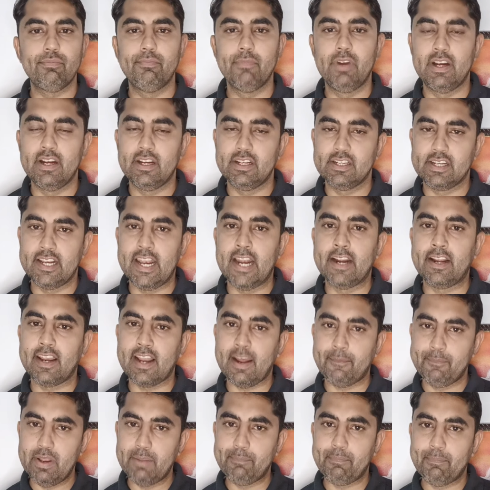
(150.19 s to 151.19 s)
कनेक्टर
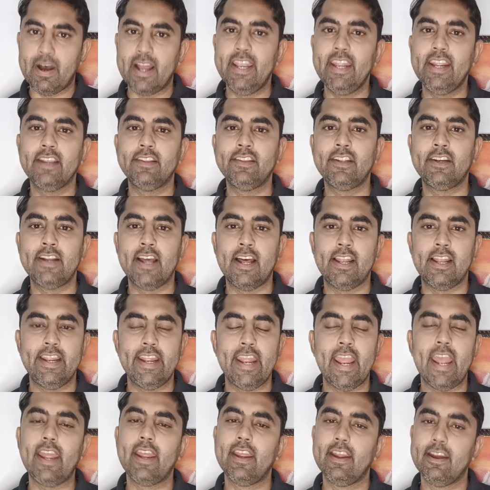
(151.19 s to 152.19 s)
आपने पानी के अंदर डाले
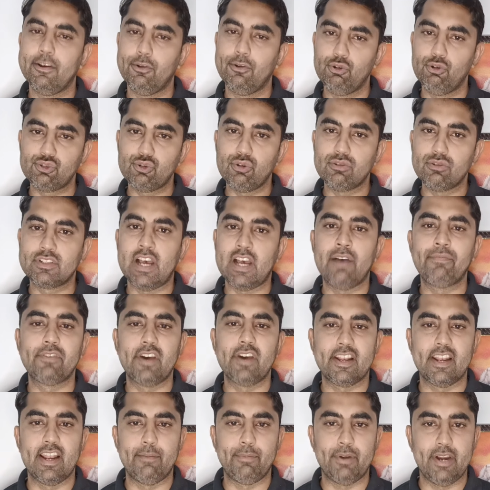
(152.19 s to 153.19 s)
हैं उसको साफ़
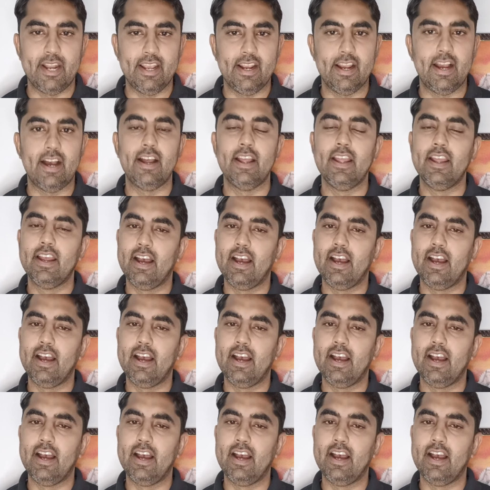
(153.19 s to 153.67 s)
करना पड़ेगा